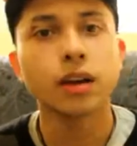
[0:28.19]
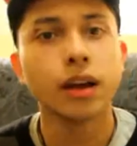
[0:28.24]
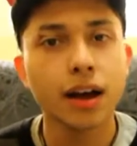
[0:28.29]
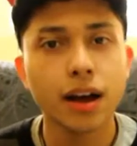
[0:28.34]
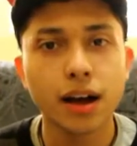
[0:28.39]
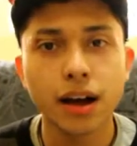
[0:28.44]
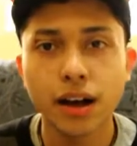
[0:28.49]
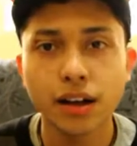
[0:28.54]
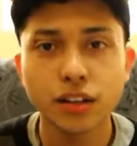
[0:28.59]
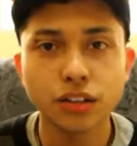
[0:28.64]

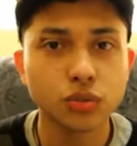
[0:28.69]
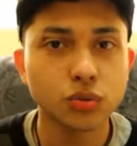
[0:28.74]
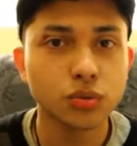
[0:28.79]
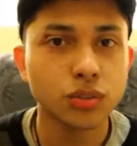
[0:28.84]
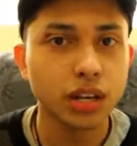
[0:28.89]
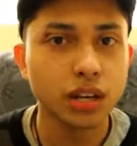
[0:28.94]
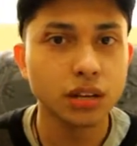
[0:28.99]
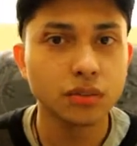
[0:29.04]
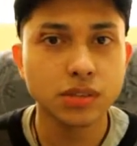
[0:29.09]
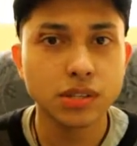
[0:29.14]
Rádio,
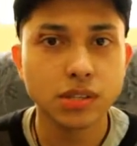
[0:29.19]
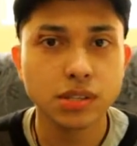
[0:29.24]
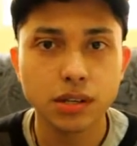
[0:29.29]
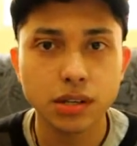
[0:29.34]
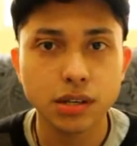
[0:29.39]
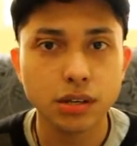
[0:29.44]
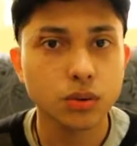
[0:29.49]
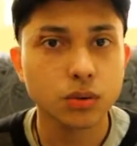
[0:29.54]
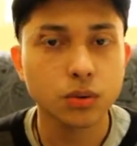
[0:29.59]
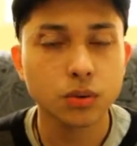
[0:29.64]

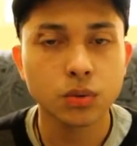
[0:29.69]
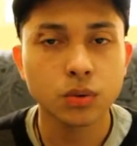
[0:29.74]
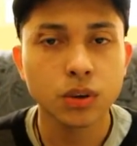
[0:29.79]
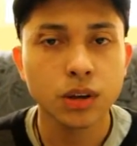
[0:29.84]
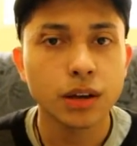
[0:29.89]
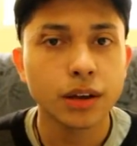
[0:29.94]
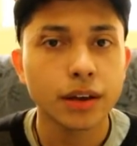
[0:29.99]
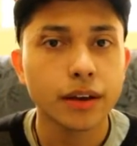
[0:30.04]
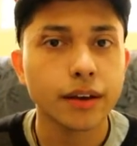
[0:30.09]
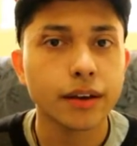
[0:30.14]
televisão,
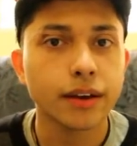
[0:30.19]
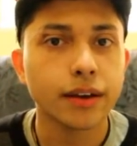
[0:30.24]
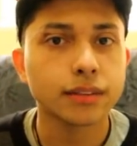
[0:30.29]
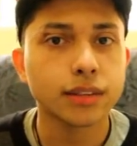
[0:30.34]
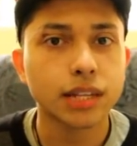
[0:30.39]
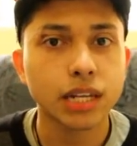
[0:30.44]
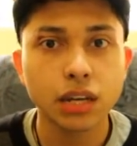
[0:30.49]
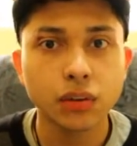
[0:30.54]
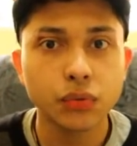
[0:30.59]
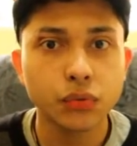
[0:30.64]
é,
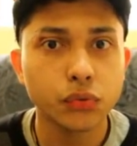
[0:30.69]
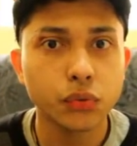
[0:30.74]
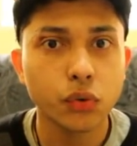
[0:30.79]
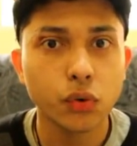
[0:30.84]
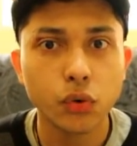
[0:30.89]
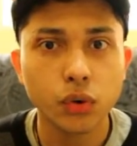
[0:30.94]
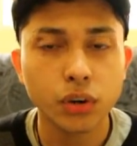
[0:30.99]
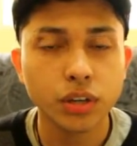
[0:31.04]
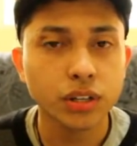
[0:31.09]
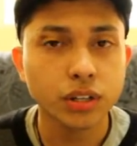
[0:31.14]

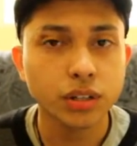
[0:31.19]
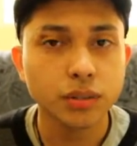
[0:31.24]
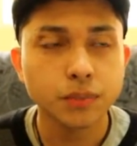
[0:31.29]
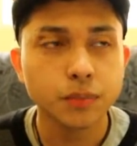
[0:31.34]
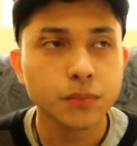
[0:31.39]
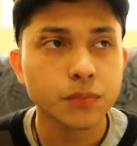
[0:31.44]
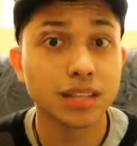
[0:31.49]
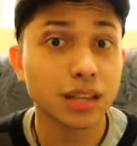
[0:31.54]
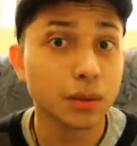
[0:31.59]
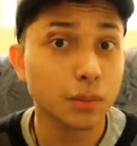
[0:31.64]
telefone,
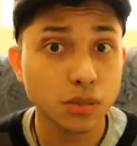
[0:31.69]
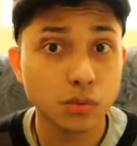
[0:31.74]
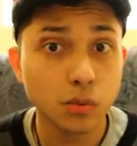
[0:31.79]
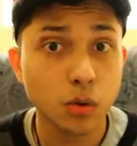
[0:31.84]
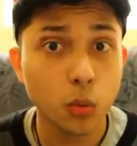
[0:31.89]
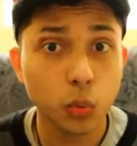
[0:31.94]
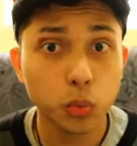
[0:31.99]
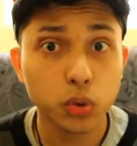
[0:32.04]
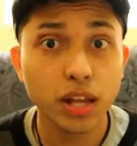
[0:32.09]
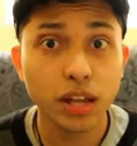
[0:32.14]
até mesmo
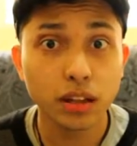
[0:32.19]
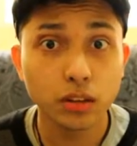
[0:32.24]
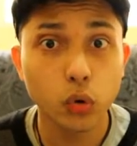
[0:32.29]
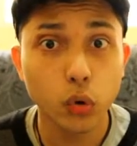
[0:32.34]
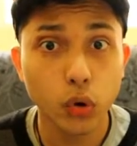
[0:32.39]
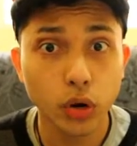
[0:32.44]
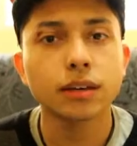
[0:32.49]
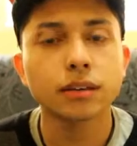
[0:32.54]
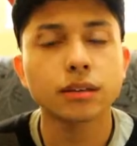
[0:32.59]
computador.